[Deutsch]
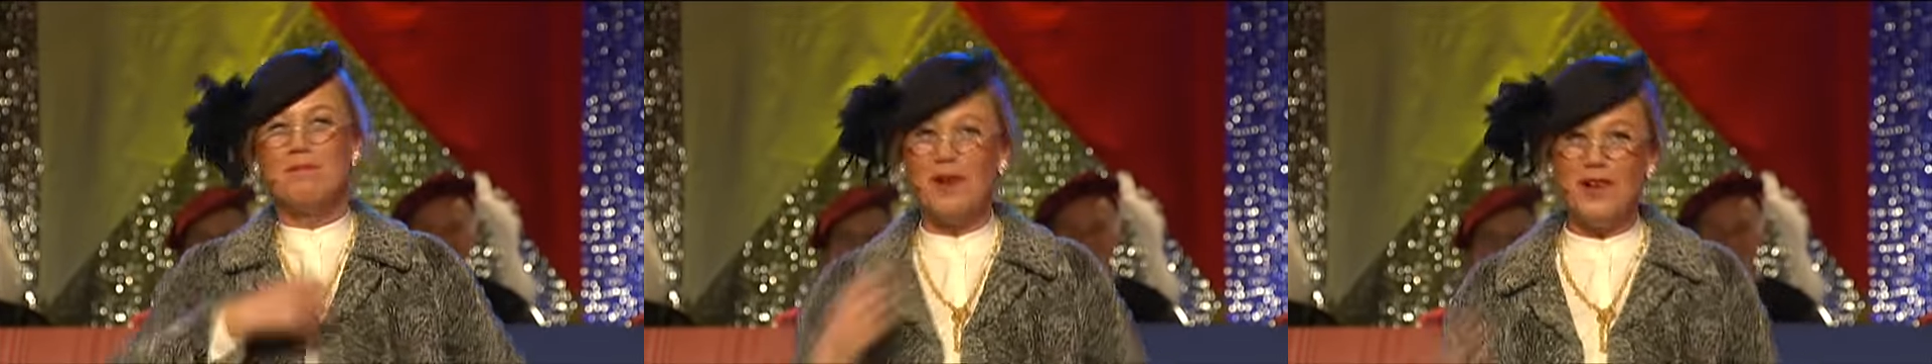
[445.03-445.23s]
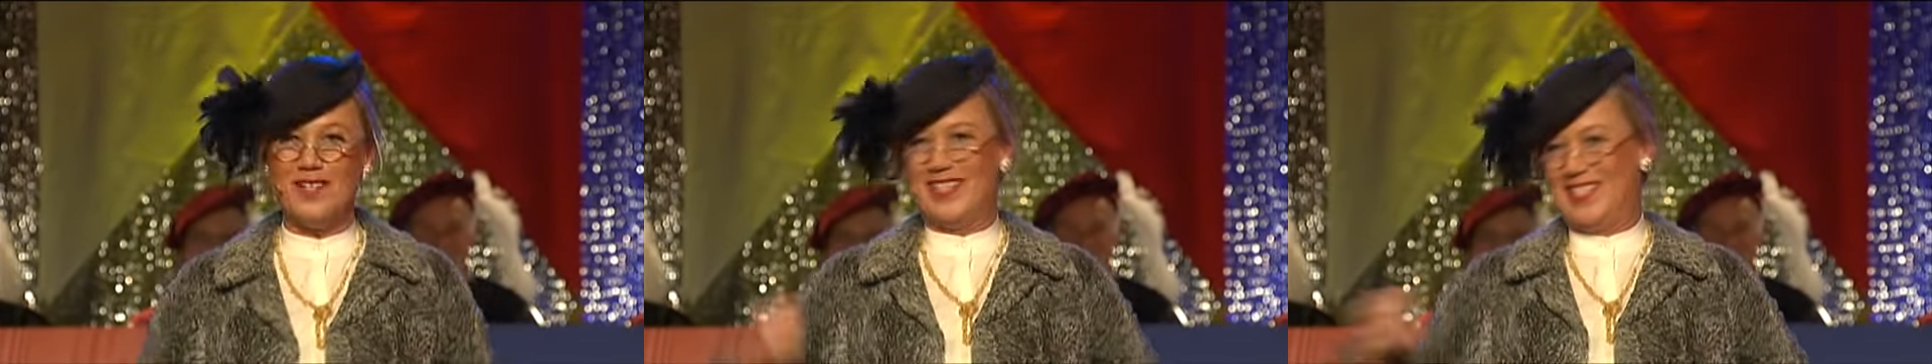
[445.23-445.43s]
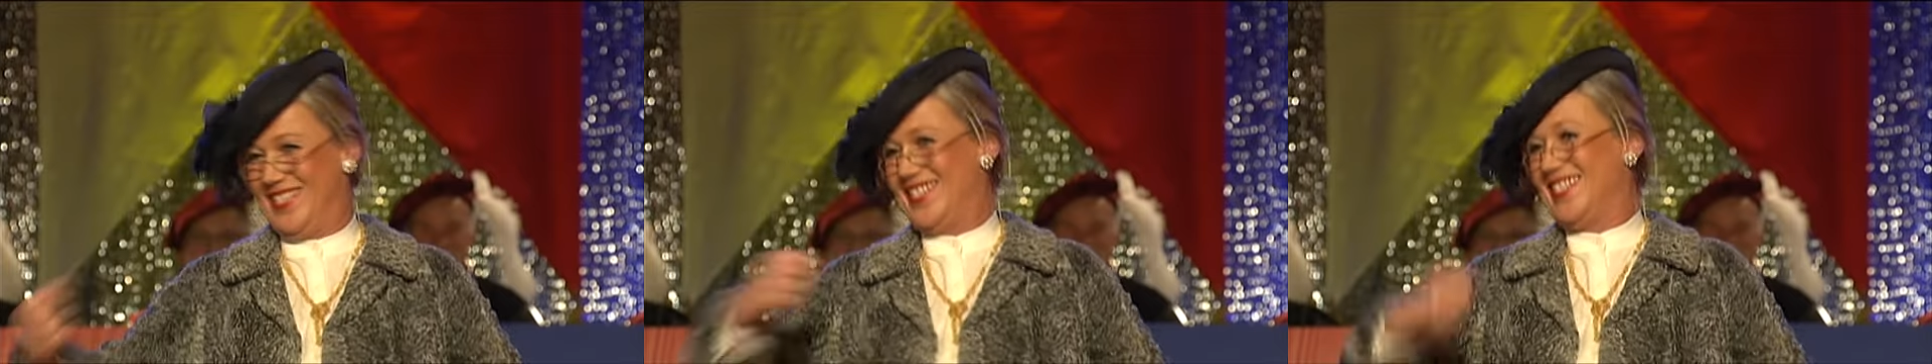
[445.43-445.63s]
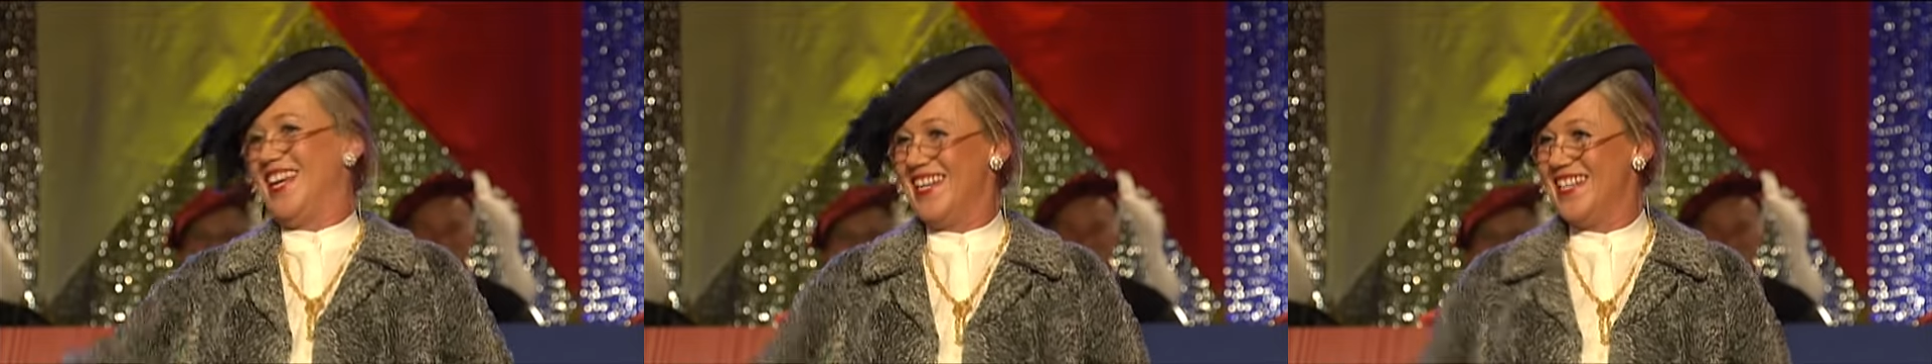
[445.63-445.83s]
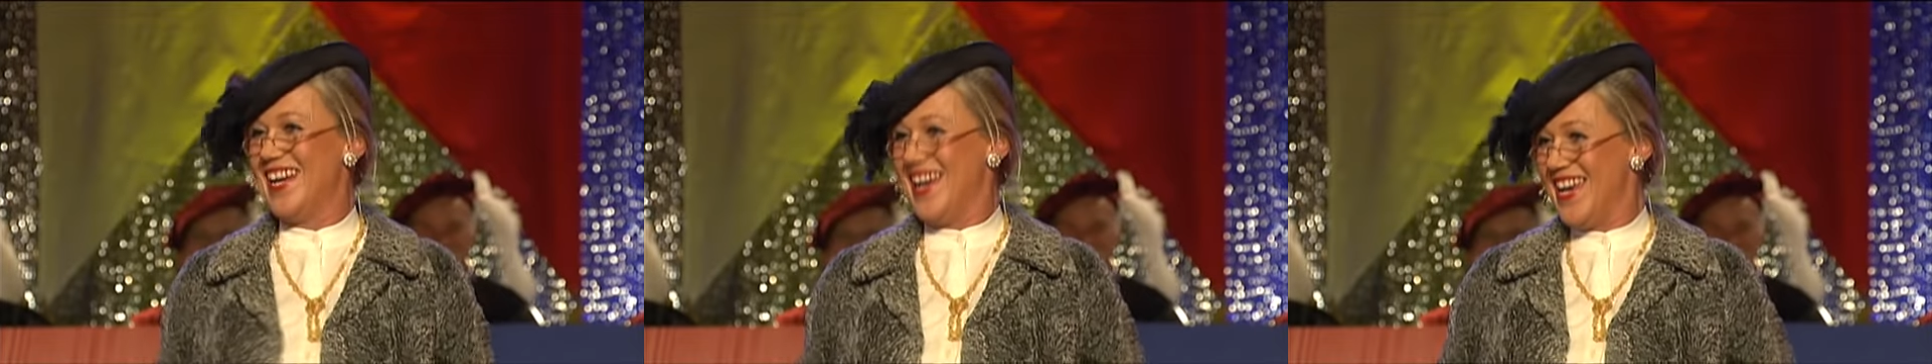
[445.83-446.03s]

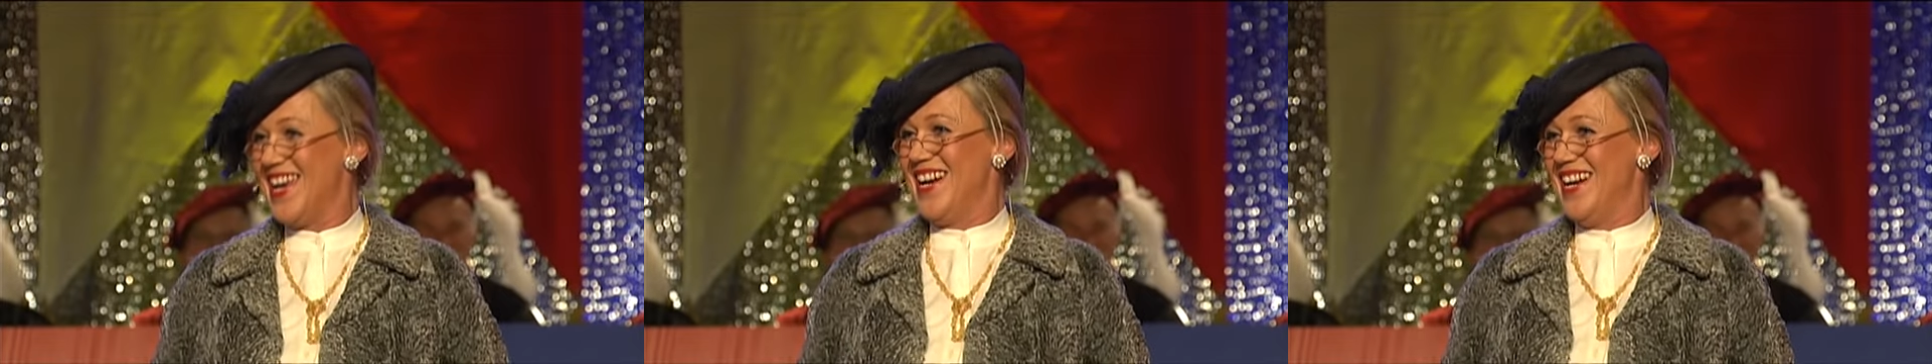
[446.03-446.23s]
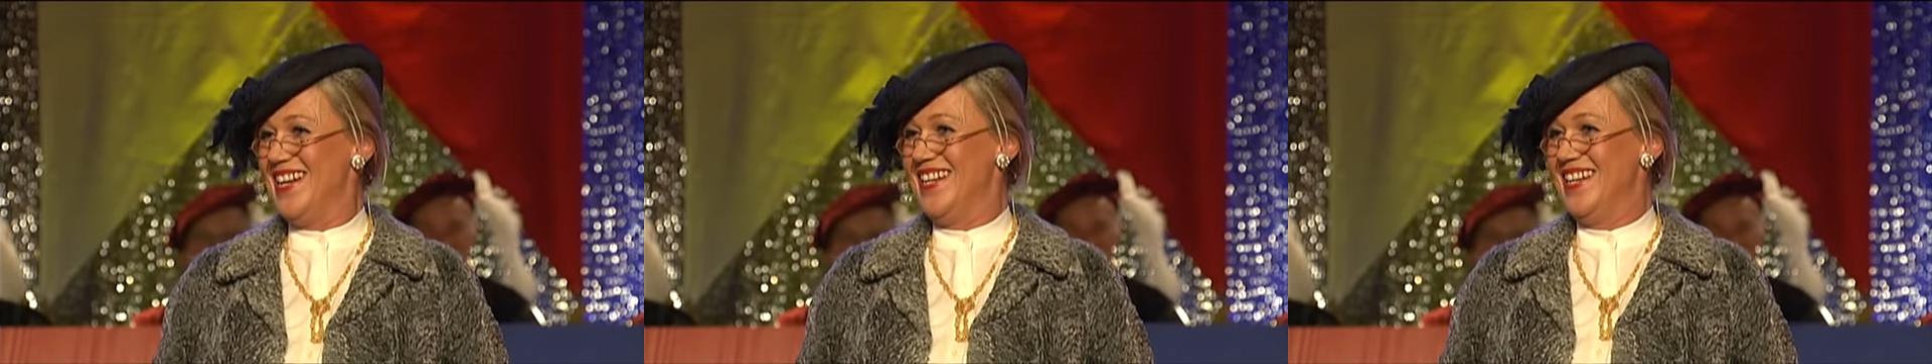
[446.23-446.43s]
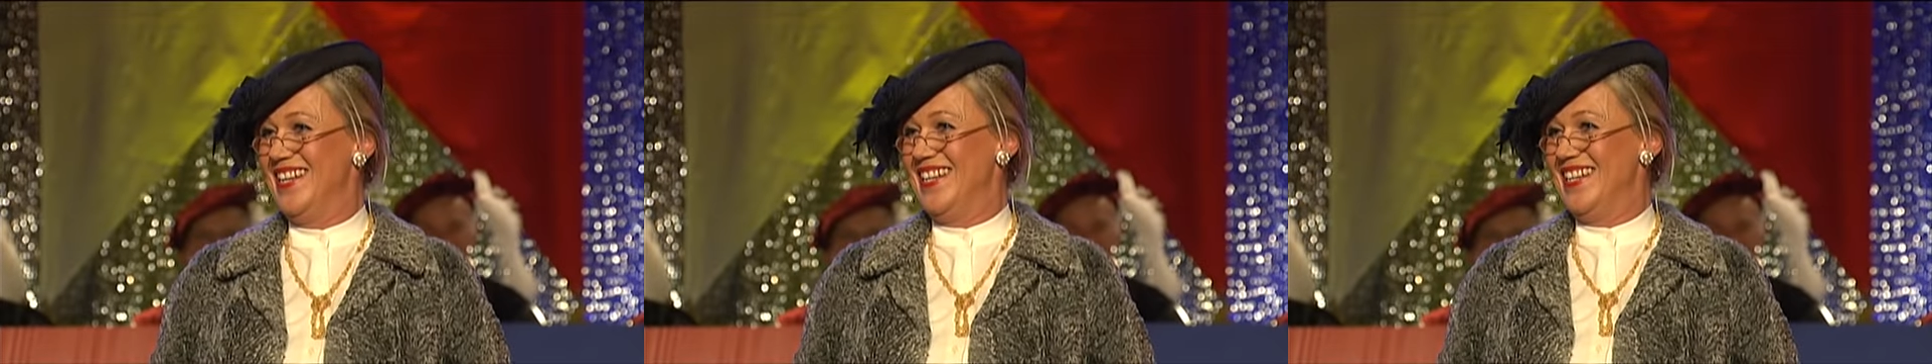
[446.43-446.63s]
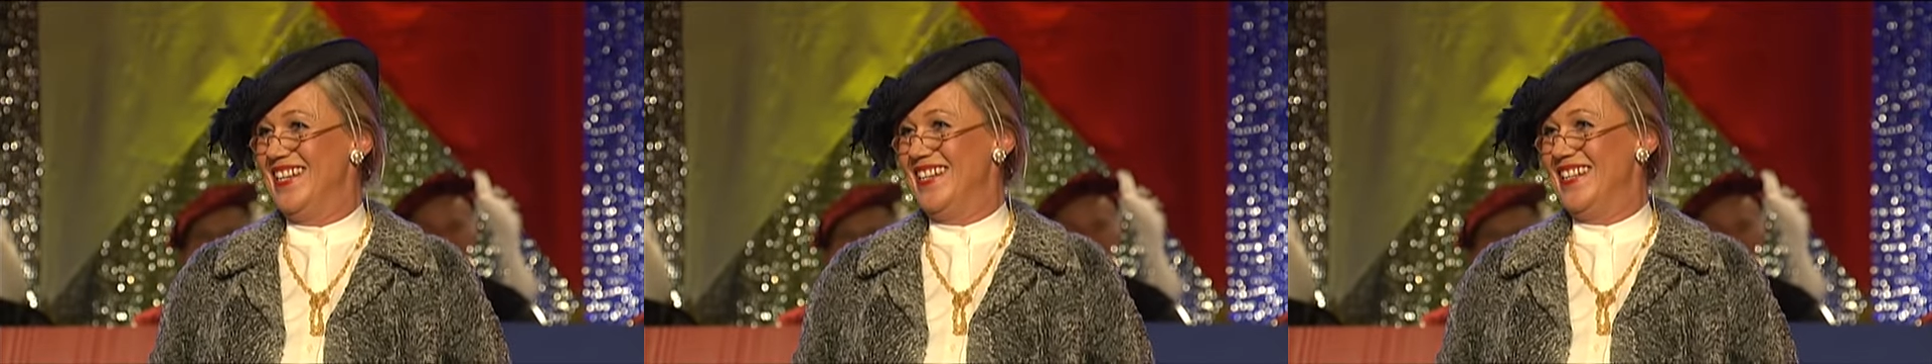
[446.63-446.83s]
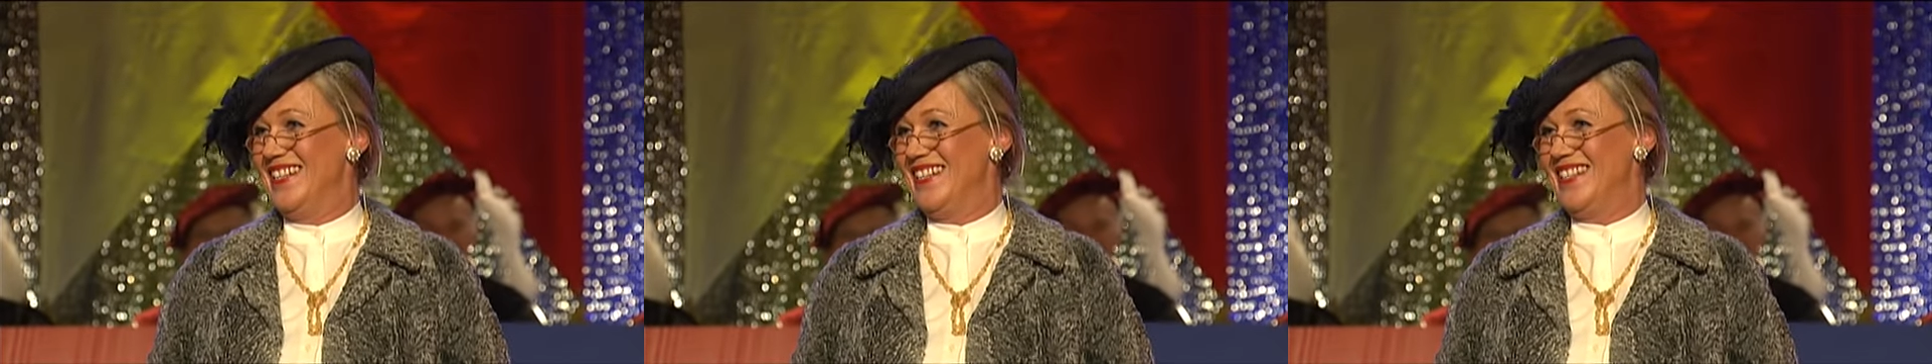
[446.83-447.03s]
Bundesländer her.
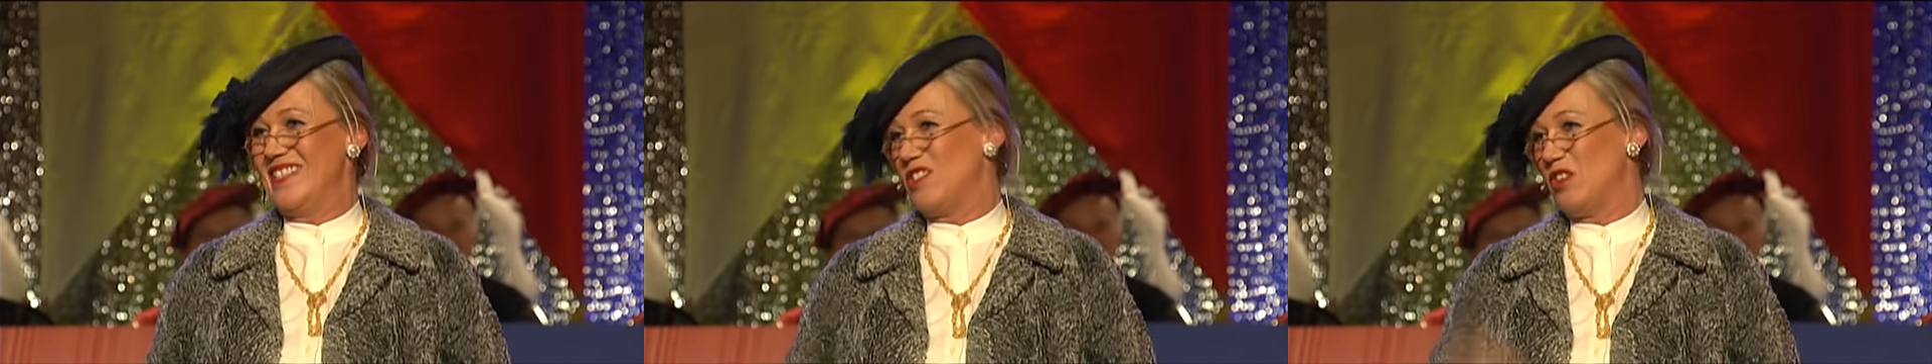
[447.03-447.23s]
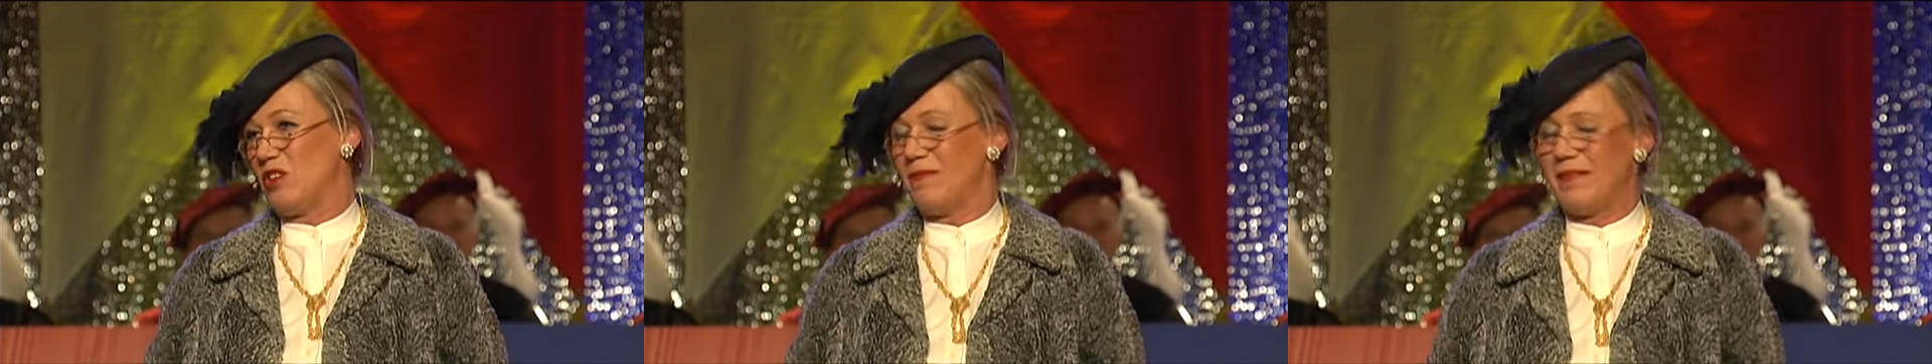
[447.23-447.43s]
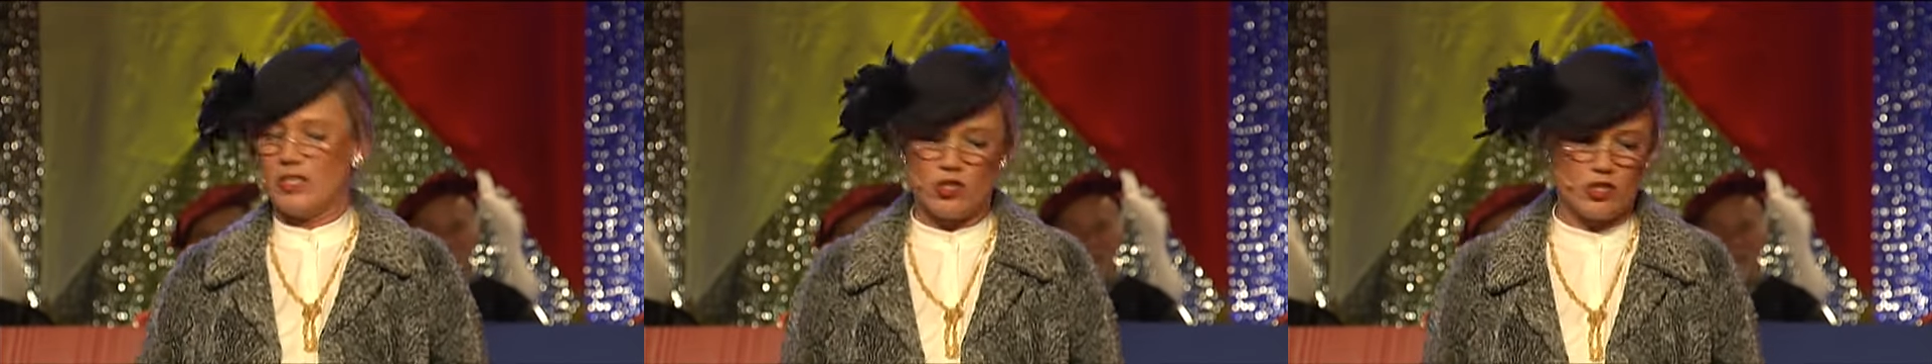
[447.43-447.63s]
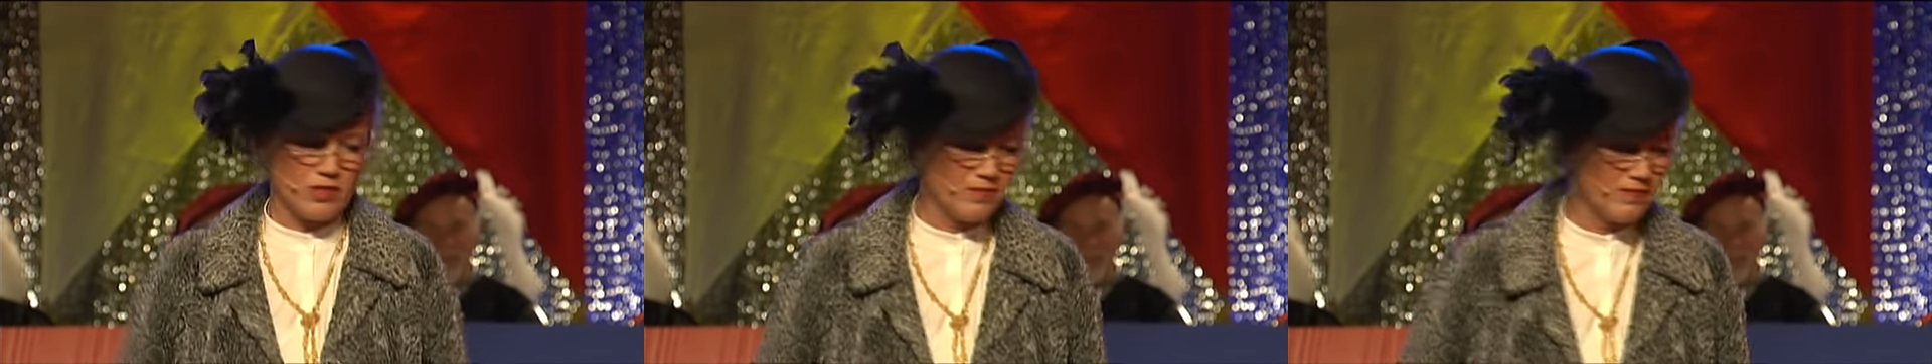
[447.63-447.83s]
Ist doch Quatsch.